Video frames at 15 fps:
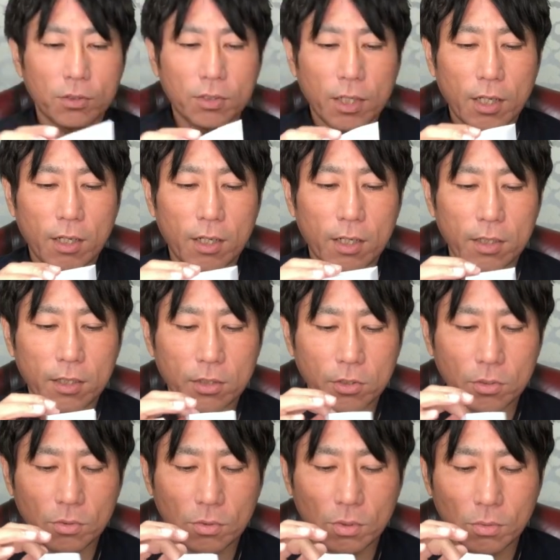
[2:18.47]
宝で
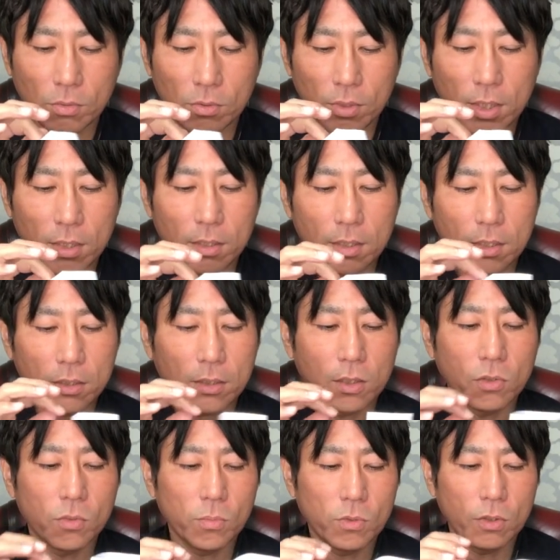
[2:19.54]
すよっていうことなんです
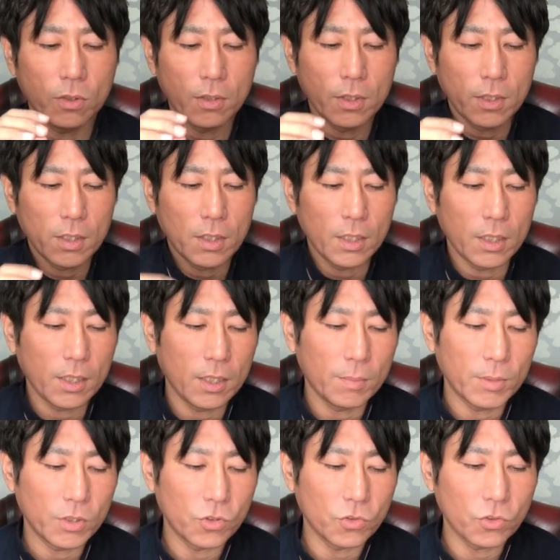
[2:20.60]
けども、えー、
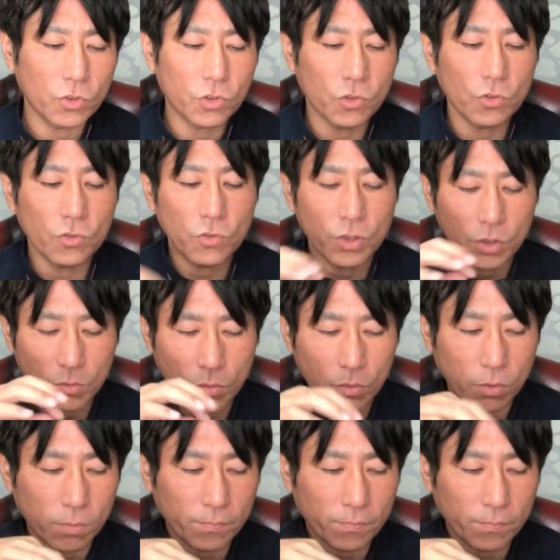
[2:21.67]
まあ、10種類の